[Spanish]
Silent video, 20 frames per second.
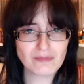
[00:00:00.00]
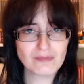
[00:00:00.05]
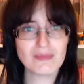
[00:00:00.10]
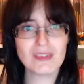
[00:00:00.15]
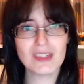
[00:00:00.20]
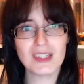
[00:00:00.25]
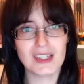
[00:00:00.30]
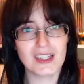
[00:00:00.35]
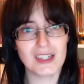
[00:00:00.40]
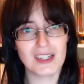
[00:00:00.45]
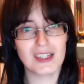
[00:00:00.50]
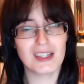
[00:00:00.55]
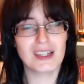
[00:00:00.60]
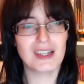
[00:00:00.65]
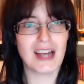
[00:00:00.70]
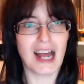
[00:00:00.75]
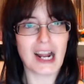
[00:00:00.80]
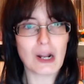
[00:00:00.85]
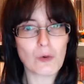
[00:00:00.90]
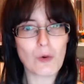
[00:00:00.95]

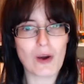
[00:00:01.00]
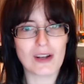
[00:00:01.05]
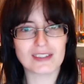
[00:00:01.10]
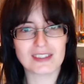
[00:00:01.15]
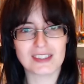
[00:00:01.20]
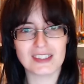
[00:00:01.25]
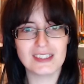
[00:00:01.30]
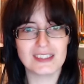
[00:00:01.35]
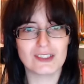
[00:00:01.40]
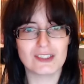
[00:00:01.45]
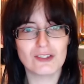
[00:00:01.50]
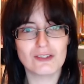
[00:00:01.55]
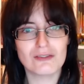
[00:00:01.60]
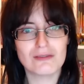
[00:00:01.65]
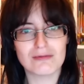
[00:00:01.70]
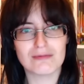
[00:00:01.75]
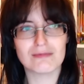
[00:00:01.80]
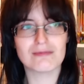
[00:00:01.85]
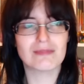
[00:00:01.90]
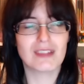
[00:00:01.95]
eh, algo así, ¿no?
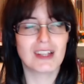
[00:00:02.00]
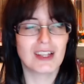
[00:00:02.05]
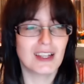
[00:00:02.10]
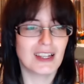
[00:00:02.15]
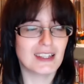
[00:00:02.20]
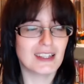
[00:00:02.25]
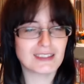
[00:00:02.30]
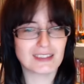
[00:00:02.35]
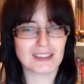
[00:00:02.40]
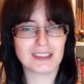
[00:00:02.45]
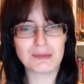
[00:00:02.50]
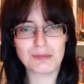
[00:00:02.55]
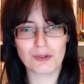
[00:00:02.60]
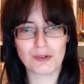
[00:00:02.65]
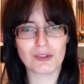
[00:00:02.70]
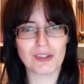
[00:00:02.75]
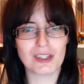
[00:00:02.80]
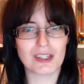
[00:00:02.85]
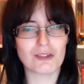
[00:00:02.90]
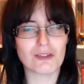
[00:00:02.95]
Mm, este tipo
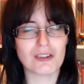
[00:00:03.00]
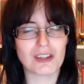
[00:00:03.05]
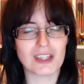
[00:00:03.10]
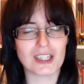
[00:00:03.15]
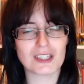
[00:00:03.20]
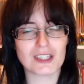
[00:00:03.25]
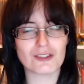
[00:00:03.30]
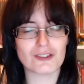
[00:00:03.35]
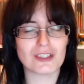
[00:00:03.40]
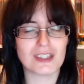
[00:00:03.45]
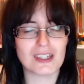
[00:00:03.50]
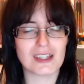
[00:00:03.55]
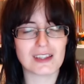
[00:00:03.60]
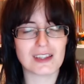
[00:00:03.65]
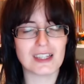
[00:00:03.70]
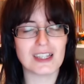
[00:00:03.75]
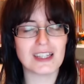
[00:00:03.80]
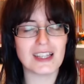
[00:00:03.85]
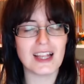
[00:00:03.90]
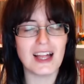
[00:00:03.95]
de conciertos del
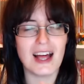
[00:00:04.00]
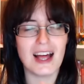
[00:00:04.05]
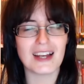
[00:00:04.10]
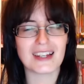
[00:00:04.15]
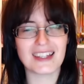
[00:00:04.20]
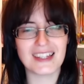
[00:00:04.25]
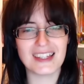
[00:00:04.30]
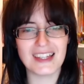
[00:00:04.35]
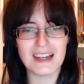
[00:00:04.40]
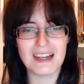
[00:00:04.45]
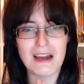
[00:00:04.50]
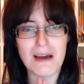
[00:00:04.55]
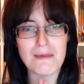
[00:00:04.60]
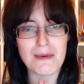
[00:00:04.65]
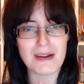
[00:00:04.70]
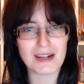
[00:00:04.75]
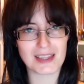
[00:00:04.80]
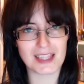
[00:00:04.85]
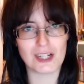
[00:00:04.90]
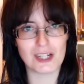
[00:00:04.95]
Zelda aquí a
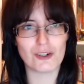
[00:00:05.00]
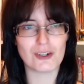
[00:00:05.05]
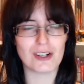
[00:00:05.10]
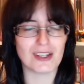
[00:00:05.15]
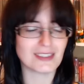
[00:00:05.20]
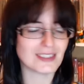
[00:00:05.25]
Barcelona, así